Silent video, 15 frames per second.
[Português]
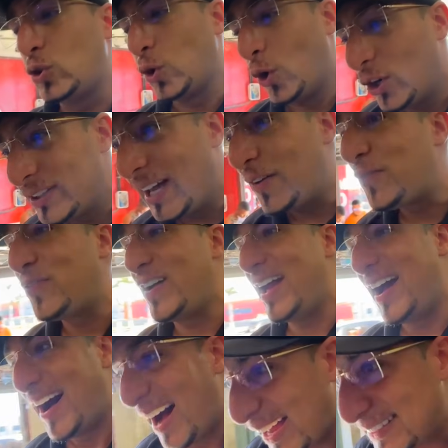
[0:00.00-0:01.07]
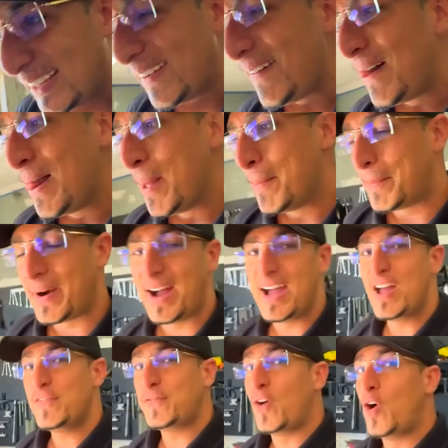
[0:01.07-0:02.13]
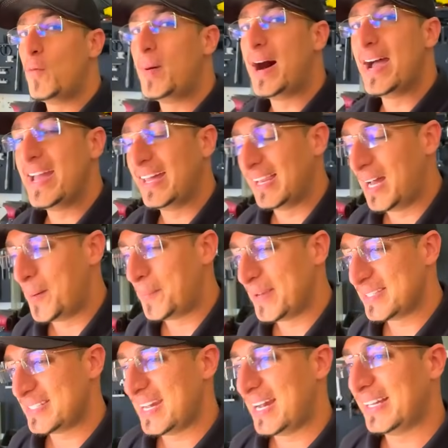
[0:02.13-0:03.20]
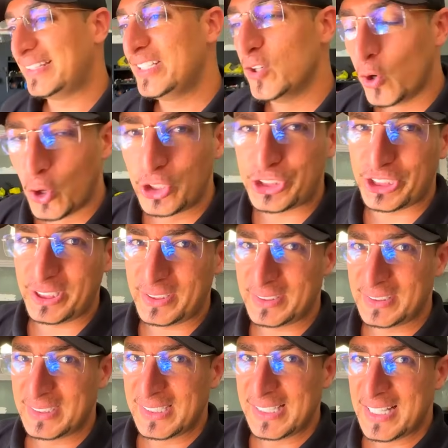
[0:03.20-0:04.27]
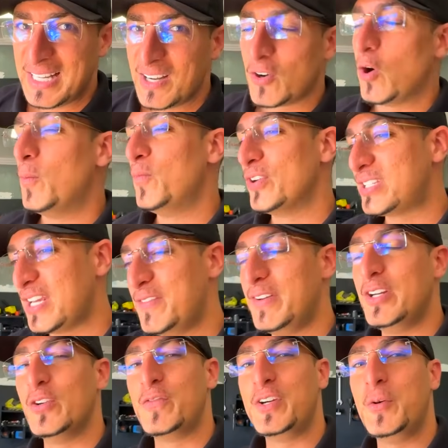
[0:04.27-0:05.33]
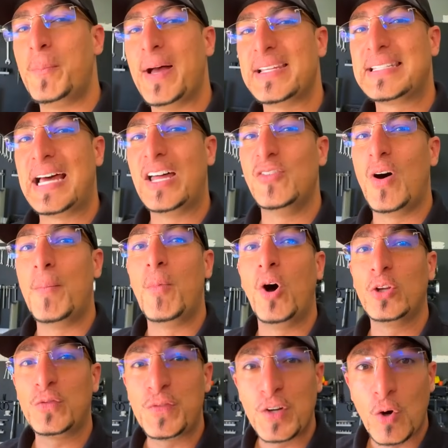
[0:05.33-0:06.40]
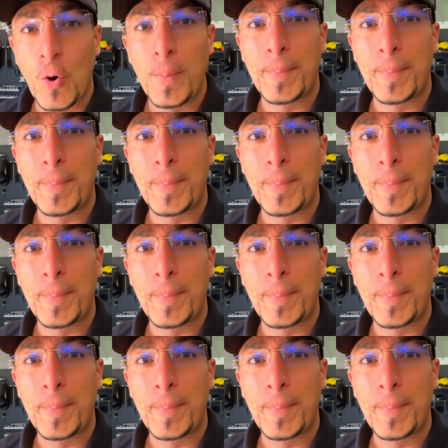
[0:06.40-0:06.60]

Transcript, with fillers: toda ferrada pra reformar ela, rapaziada. E hoje como vocês viram no vídeo passado, a moto ficou